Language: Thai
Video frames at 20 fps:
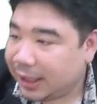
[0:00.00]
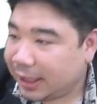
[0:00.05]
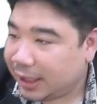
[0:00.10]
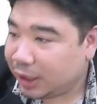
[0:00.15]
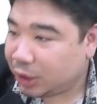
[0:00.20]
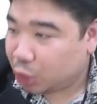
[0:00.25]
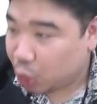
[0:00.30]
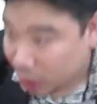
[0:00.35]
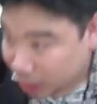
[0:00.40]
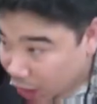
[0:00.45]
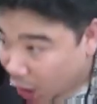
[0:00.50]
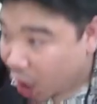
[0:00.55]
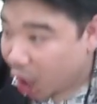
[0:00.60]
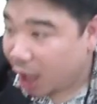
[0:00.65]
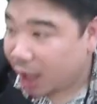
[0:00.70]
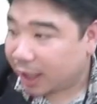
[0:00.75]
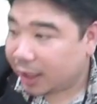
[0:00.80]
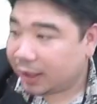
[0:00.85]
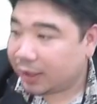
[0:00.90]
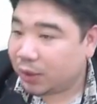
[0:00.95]
ตุยต่อ
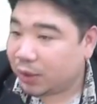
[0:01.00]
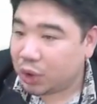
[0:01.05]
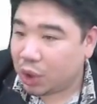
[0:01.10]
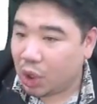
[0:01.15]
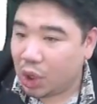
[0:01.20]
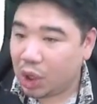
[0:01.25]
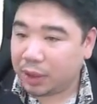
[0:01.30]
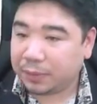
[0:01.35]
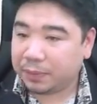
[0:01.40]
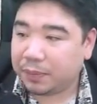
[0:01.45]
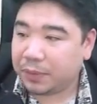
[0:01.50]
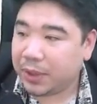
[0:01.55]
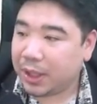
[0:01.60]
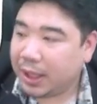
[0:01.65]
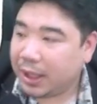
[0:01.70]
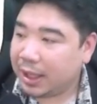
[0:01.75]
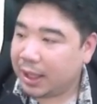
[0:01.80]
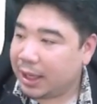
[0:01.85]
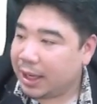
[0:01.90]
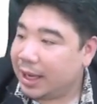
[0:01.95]
คุณครู
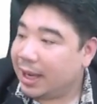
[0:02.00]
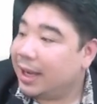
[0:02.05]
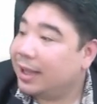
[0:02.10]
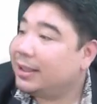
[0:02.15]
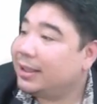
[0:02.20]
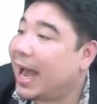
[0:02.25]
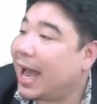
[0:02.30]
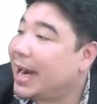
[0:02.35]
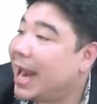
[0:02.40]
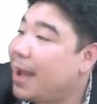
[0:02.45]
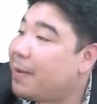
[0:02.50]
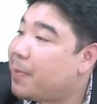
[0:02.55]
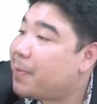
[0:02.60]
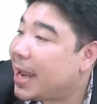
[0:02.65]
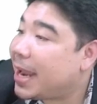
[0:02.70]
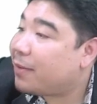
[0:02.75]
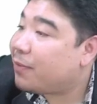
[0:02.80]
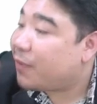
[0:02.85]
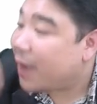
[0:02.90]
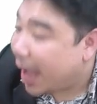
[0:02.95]
ทางหน้าเพ
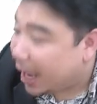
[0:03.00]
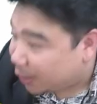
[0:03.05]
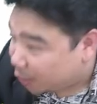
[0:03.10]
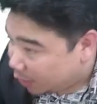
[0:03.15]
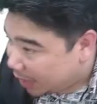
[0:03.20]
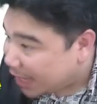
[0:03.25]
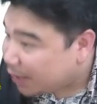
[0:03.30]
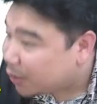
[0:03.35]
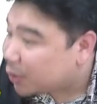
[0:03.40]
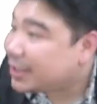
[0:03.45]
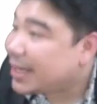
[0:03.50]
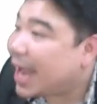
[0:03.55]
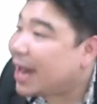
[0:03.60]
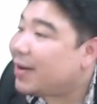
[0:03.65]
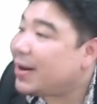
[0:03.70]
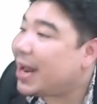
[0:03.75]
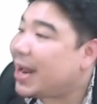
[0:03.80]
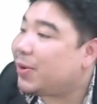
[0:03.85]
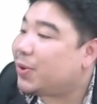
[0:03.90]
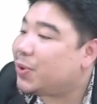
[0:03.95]
จฝากกดไลค์กดแชร์ด้วย
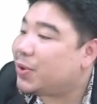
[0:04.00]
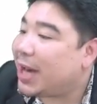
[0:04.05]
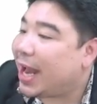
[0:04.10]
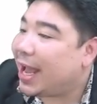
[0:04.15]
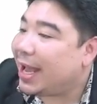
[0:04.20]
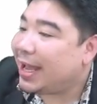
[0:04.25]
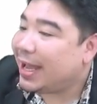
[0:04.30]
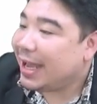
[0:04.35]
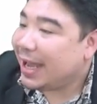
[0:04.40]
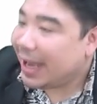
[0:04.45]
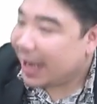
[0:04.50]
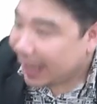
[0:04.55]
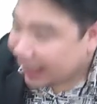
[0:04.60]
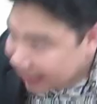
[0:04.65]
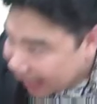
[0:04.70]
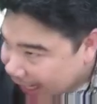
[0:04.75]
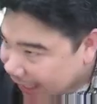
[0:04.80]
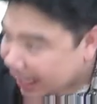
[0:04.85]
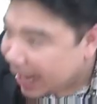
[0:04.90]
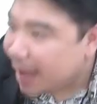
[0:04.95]
นะ คุณครูนะ
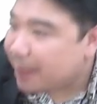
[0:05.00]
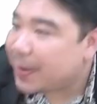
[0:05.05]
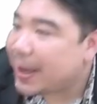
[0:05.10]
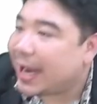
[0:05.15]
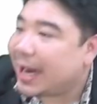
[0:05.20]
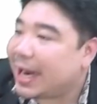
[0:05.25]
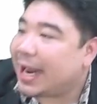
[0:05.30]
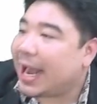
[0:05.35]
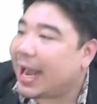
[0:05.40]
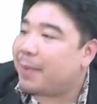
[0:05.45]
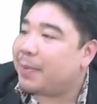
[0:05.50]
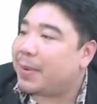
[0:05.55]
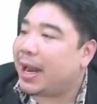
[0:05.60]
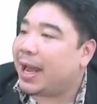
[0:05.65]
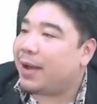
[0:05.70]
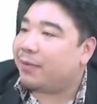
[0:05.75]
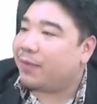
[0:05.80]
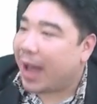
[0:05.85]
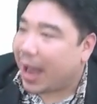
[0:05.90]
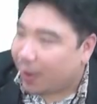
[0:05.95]
ทางหน้าเพจนะครับ นะ
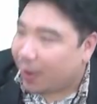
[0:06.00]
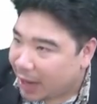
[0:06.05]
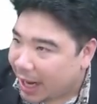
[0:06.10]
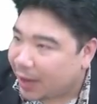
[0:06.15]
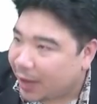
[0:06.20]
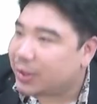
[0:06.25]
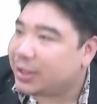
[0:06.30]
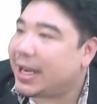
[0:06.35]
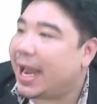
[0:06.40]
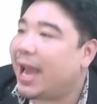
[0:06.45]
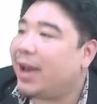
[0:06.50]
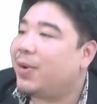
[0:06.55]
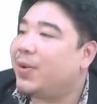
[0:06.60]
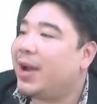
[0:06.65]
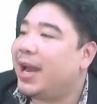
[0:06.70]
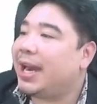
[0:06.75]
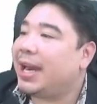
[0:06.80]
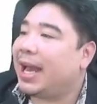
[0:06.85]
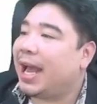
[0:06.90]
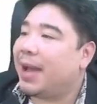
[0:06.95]
ฝากกดไลค์กดแชร์ด้วย
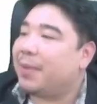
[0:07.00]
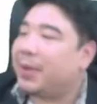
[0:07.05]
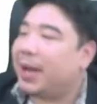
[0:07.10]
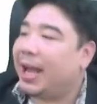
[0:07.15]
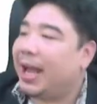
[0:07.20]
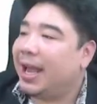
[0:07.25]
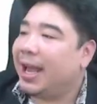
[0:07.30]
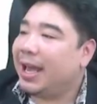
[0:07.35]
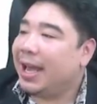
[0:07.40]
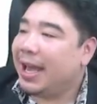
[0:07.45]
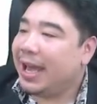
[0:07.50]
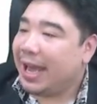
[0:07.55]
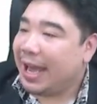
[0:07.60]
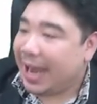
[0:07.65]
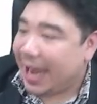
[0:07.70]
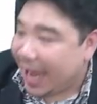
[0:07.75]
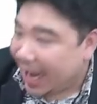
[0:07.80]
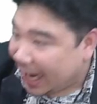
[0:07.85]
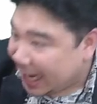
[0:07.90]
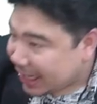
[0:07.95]
นะครับ นะ เอ
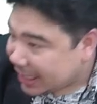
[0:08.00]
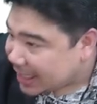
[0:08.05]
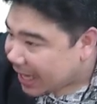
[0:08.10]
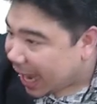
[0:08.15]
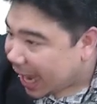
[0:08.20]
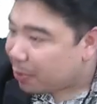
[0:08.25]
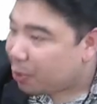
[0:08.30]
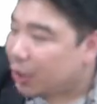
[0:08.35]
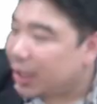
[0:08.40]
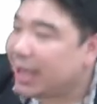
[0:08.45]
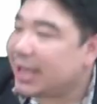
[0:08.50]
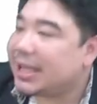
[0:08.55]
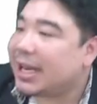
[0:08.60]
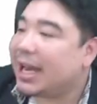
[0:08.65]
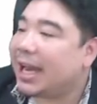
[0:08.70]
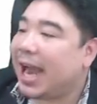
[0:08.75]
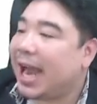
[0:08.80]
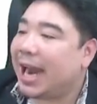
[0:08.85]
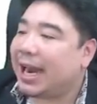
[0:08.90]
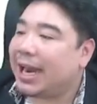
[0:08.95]
กคณิตศาสตร์พวกนี้เจอ
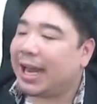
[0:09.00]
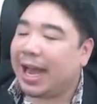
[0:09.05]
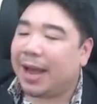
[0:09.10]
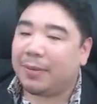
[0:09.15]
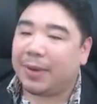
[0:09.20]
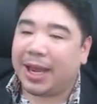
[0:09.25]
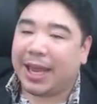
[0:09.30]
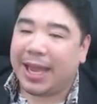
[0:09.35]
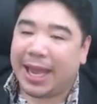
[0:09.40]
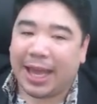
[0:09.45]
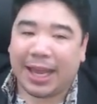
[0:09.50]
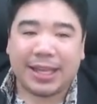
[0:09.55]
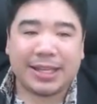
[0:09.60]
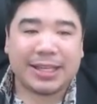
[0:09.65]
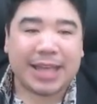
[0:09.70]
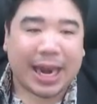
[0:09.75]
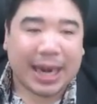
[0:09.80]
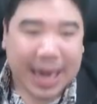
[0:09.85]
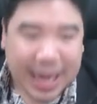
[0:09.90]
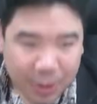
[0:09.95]
กันนะครับนะ เอกคณิตศา
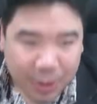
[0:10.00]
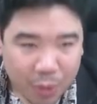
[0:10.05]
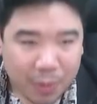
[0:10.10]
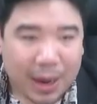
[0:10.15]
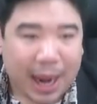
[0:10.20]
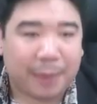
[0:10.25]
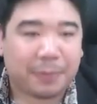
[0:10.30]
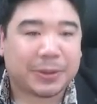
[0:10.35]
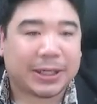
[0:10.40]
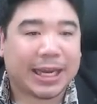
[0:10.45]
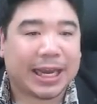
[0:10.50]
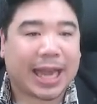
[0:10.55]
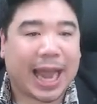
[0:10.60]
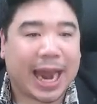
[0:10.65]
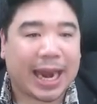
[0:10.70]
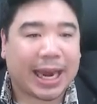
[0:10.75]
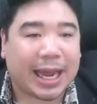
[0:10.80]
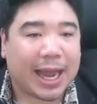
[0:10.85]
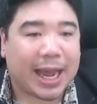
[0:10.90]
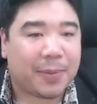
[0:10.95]
สตร์ในกลุ่มลับเจอกัน
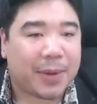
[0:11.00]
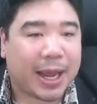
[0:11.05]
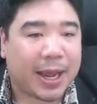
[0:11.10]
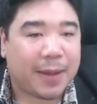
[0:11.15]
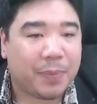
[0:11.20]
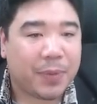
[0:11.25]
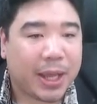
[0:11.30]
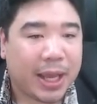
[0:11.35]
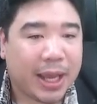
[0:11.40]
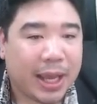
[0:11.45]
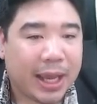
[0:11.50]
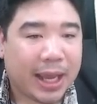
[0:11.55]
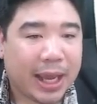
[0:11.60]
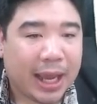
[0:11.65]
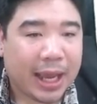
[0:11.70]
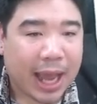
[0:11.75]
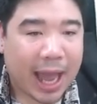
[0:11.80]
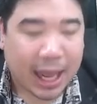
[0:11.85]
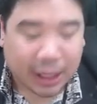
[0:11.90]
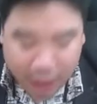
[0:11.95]
นะครับ นะ
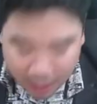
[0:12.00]
อ่ะต่อ